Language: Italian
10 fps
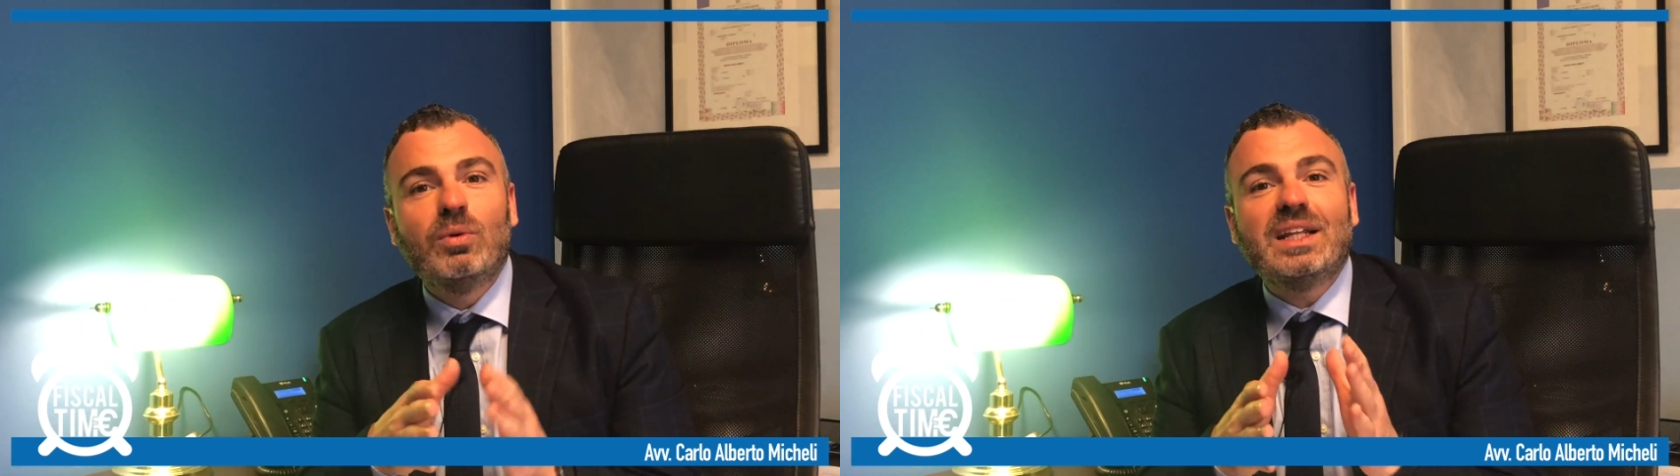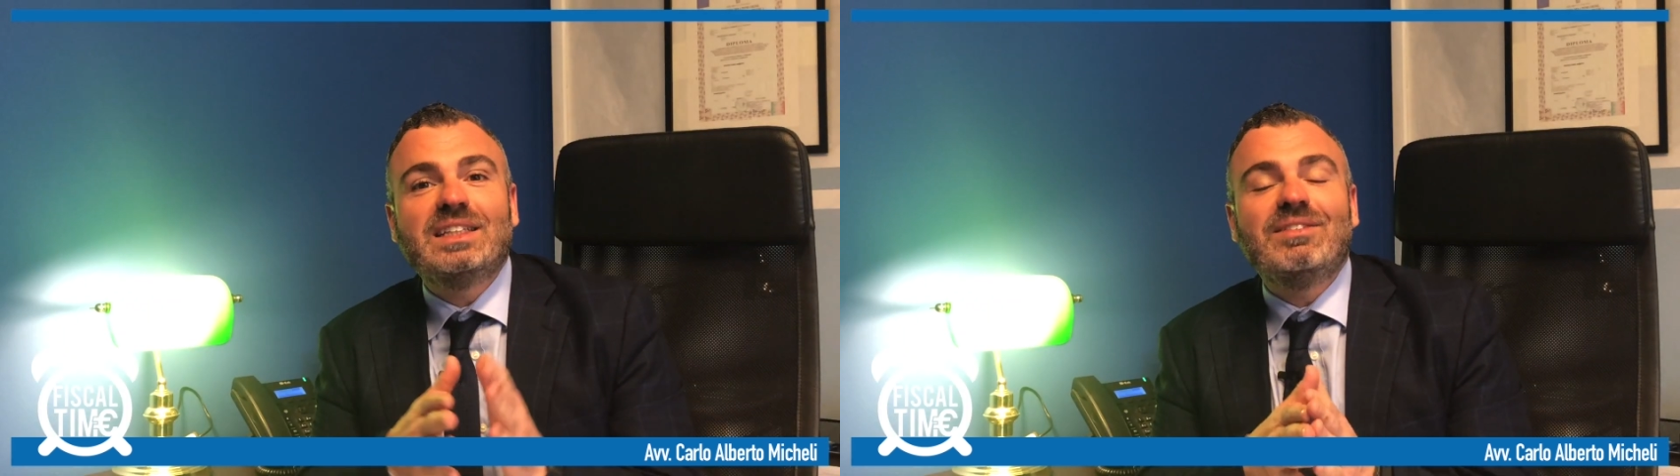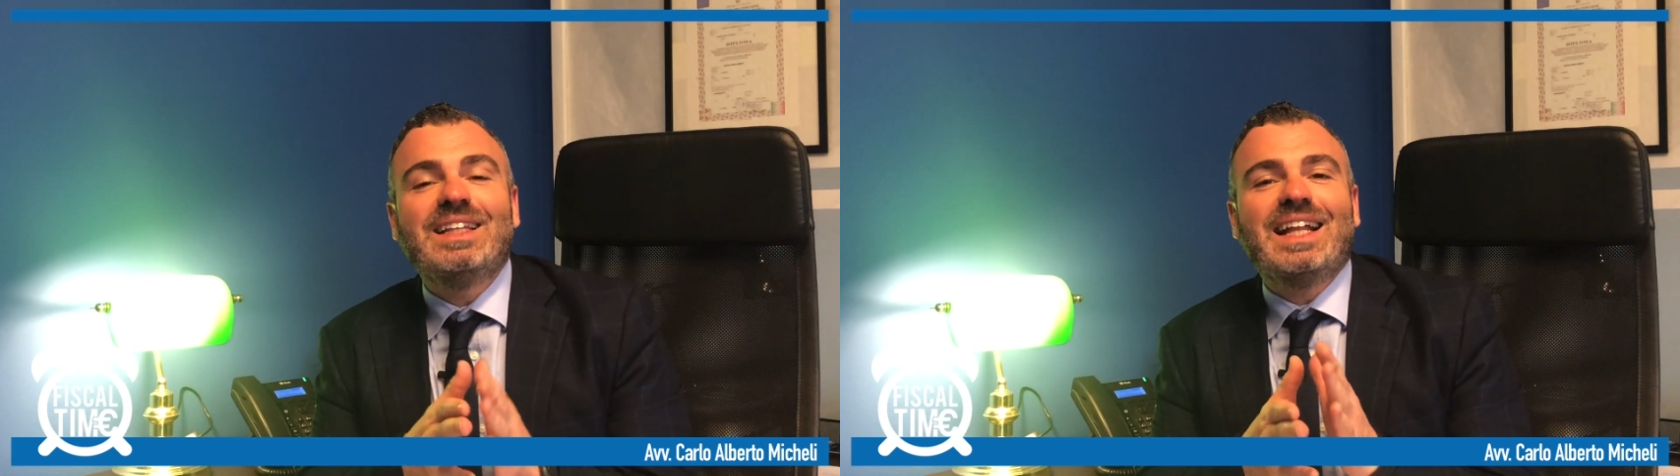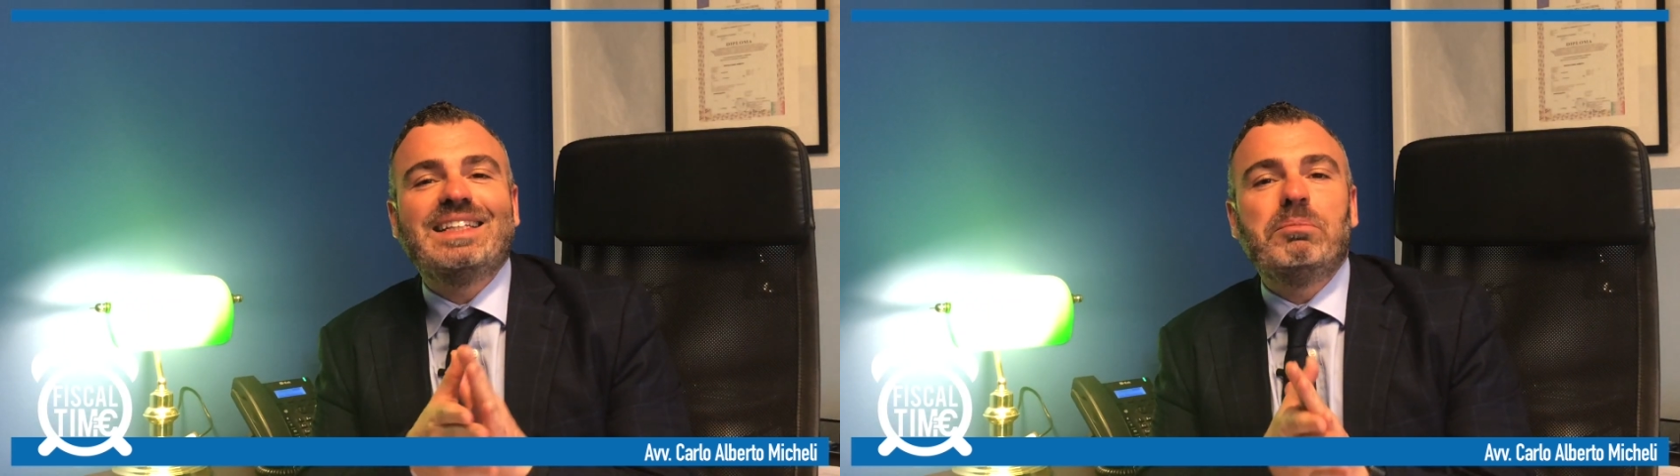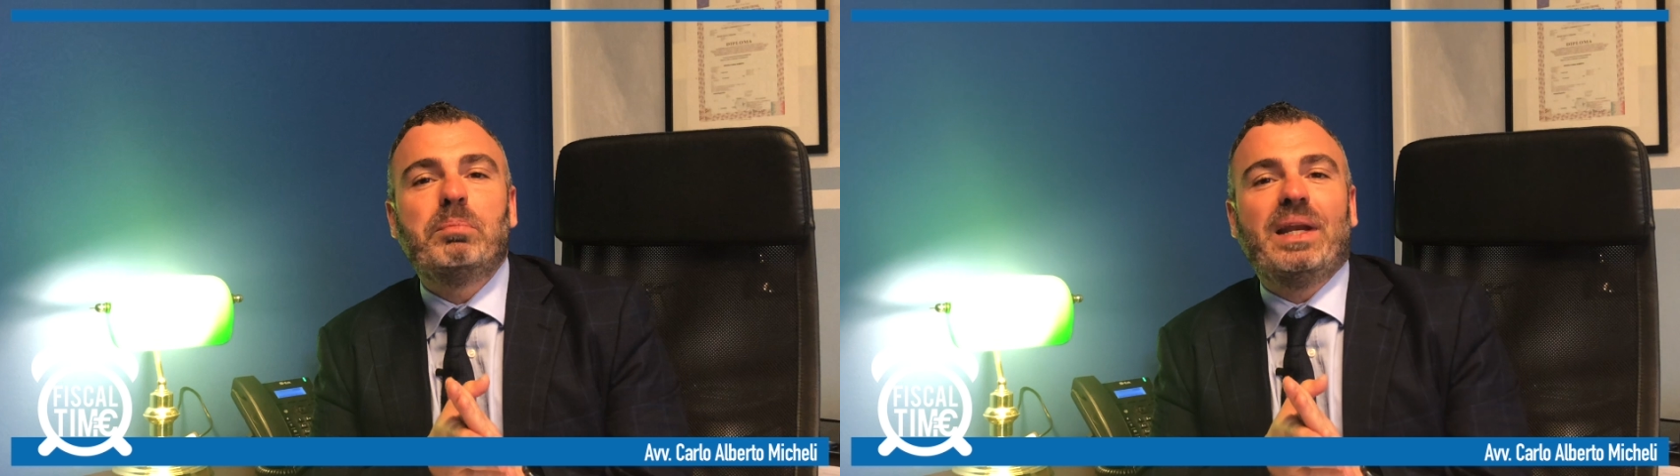Un'attività
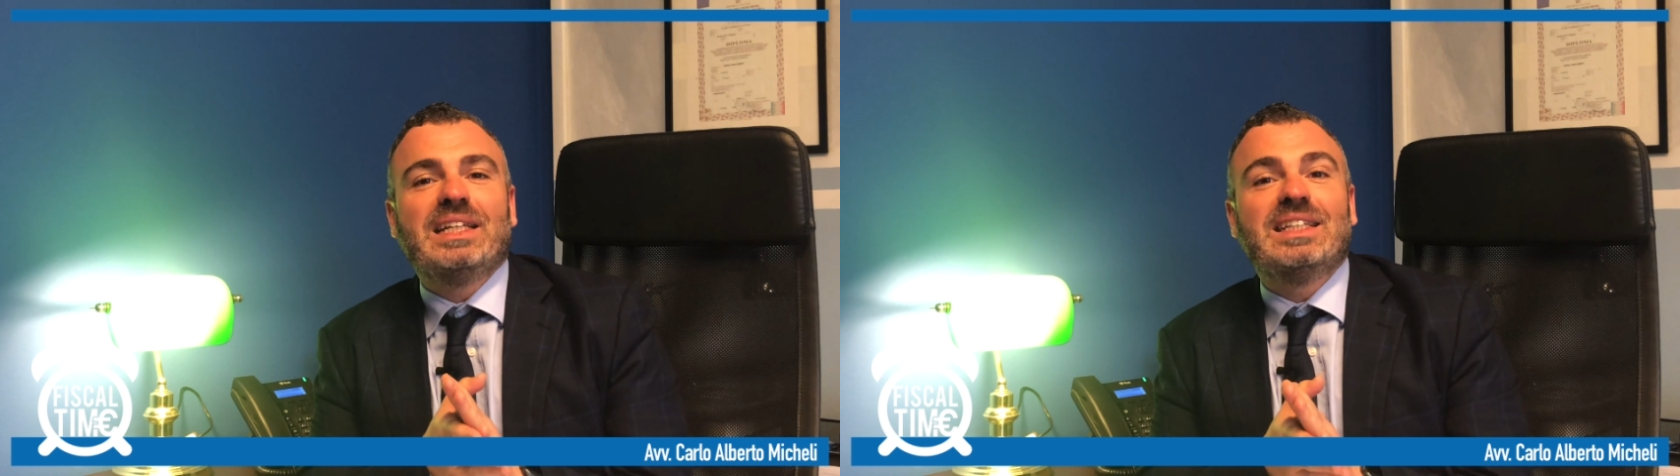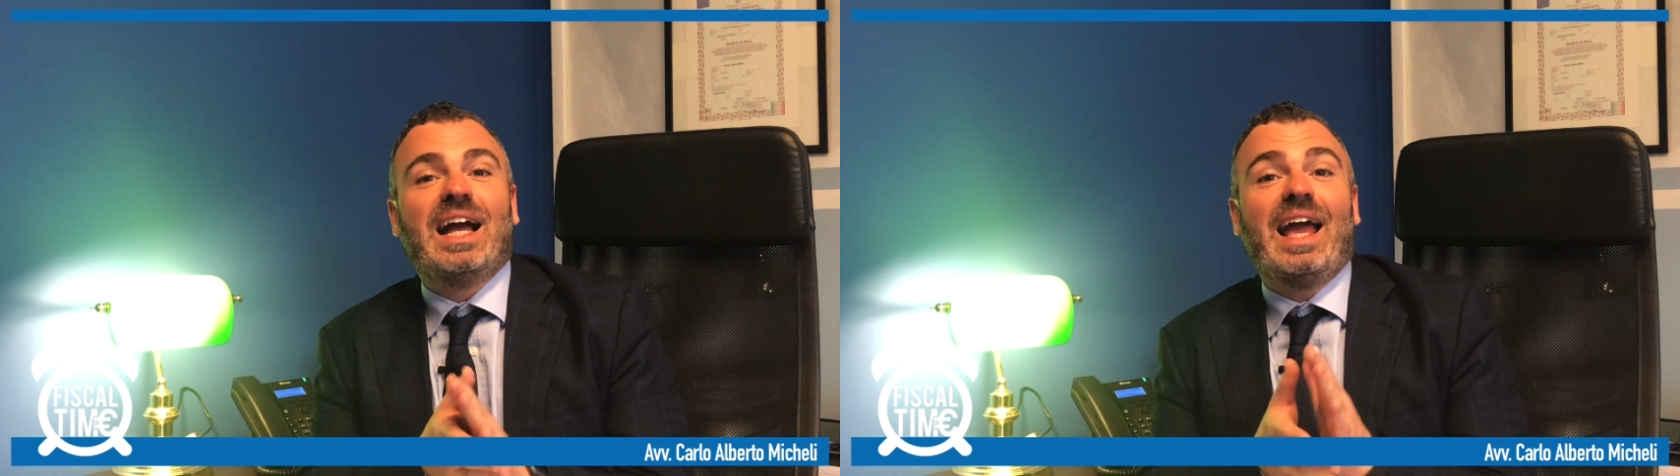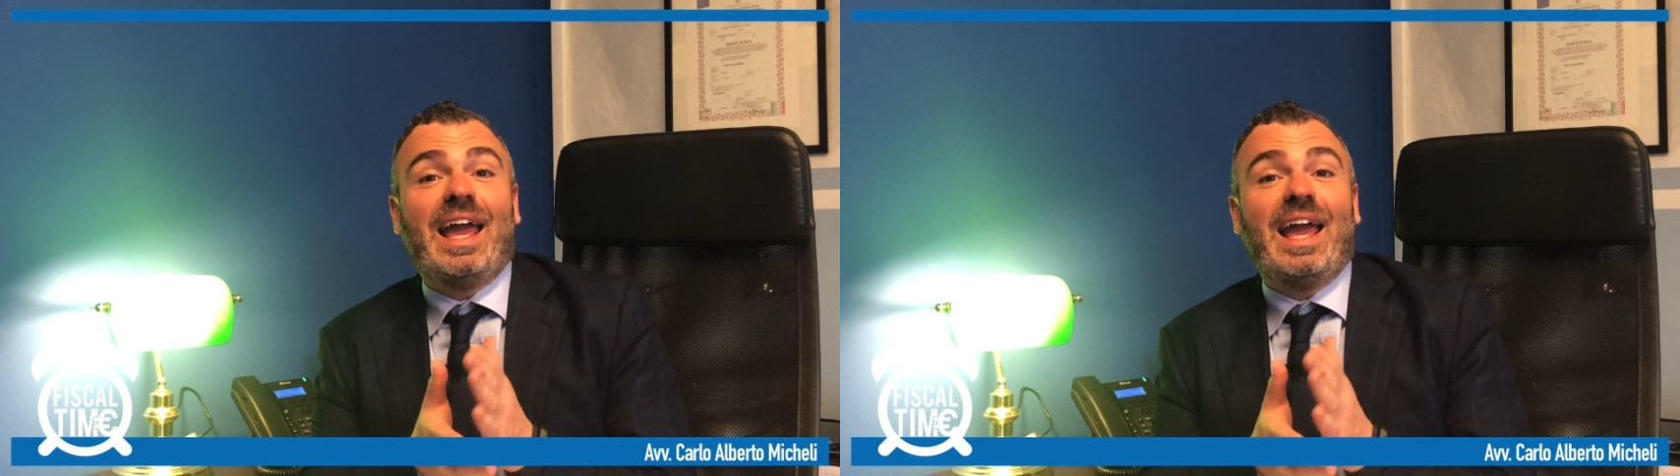di impresa